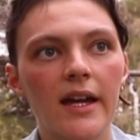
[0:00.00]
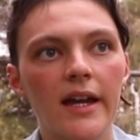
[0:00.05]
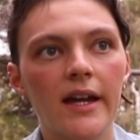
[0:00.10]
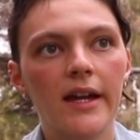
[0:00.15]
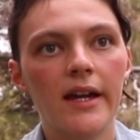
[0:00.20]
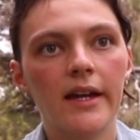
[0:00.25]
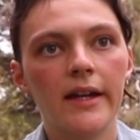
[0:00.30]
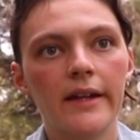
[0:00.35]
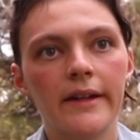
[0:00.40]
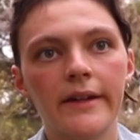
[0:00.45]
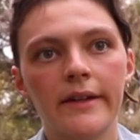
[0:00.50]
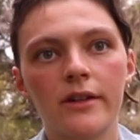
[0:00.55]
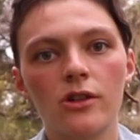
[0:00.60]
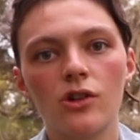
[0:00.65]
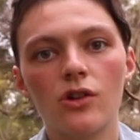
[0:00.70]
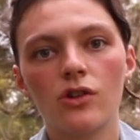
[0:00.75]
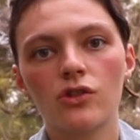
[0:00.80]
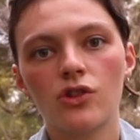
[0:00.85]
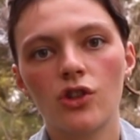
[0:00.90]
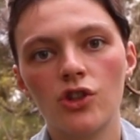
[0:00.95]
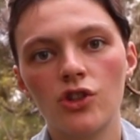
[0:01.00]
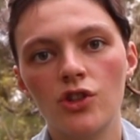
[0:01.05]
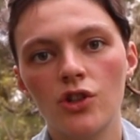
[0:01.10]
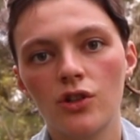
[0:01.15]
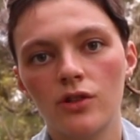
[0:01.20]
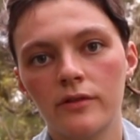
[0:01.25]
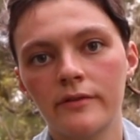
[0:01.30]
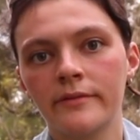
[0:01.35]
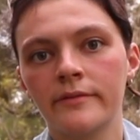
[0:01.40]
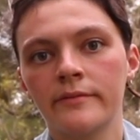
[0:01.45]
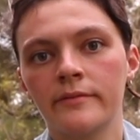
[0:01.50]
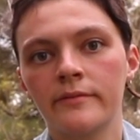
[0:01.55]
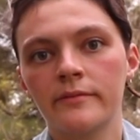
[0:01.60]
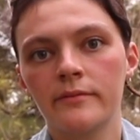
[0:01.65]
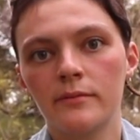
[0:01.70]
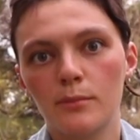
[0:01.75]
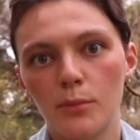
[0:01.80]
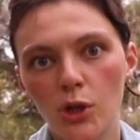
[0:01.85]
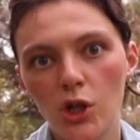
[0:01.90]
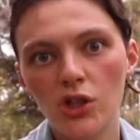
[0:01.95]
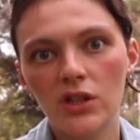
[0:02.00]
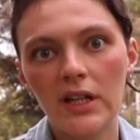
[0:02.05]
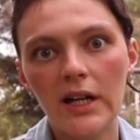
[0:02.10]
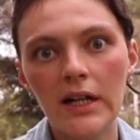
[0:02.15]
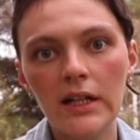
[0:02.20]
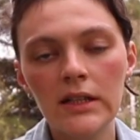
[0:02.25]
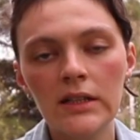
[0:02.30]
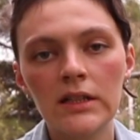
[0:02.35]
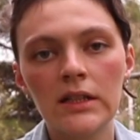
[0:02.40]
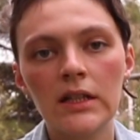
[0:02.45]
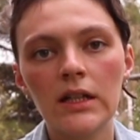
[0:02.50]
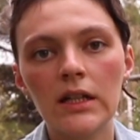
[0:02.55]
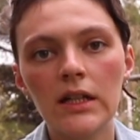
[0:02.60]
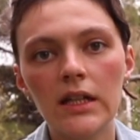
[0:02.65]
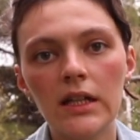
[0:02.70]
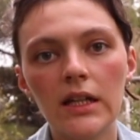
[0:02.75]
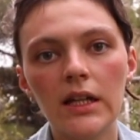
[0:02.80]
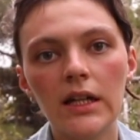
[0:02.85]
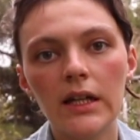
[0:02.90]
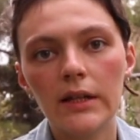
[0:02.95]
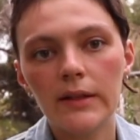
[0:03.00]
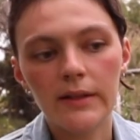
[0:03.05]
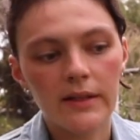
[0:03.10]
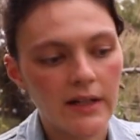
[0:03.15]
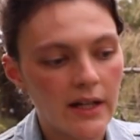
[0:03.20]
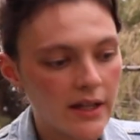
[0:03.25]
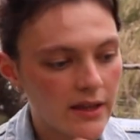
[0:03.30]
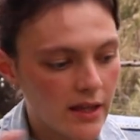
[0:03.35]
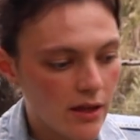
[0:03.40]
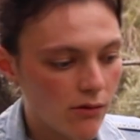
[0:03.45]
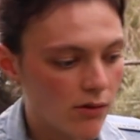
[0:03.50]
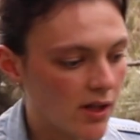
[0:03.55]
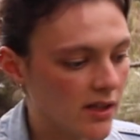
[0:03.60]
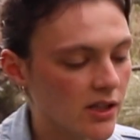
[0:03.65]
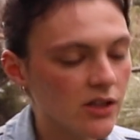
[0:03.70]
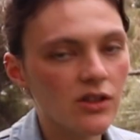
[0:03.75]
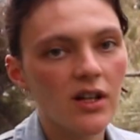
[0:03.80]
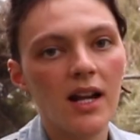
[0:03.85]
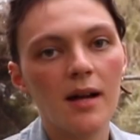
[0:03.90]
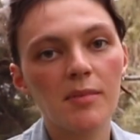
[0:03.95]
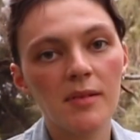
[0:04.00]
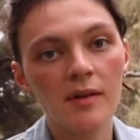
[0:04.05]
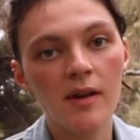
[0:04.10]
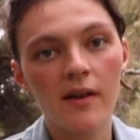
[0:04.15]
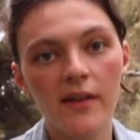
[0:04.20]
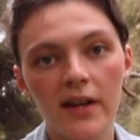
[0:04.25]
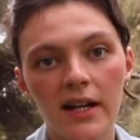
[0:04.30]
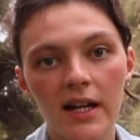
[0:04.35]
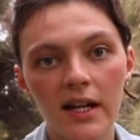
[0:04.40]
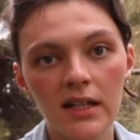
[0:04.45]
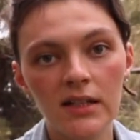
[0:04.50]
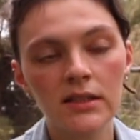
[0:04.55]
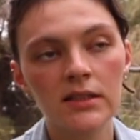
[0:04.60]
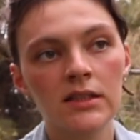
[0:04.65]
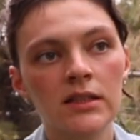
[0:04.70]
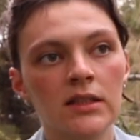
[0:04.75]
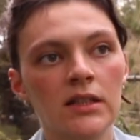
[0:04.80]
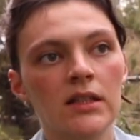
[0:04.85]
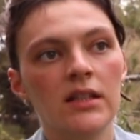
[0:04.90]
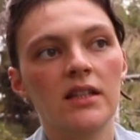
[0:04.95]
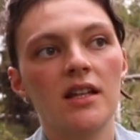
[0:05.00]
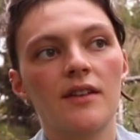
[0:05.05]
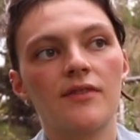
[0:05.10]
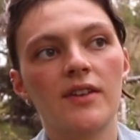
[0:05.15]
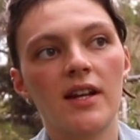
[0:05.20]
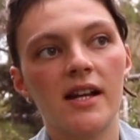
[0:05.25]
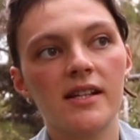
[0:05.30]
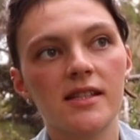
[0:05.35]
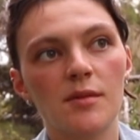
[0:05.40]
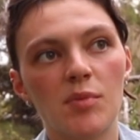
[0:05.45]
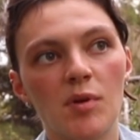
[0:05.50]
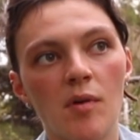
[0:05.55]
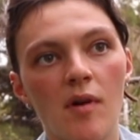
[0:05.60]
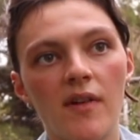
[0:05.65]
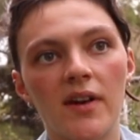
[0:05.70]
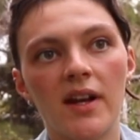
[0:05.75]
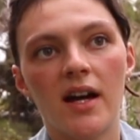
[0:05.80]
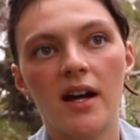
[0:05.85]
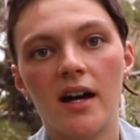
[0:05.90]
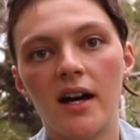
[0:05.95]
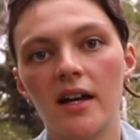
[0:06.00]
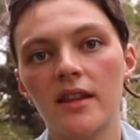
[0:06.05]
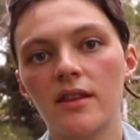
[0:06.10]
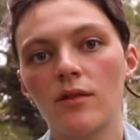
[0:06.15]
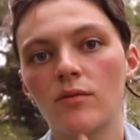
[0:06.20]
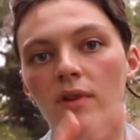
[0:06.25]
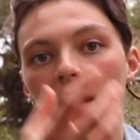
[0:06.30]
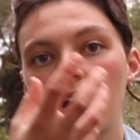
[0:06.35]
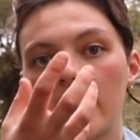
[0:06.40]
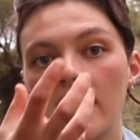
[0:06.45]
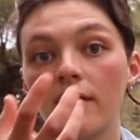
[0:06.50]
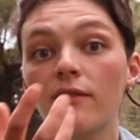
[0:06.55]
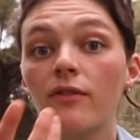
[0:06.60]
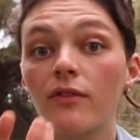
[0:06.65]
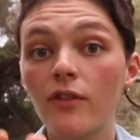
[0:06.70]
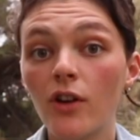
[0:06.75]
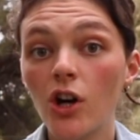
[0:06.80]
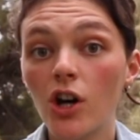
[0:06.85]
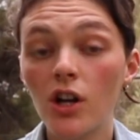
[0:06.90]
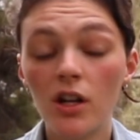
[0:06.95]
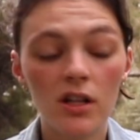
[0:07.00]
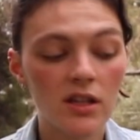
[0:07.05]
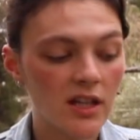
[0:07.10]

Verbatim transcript: en otoño brota y crece durante toda la primavera y a finales de primavera hace una gran flor.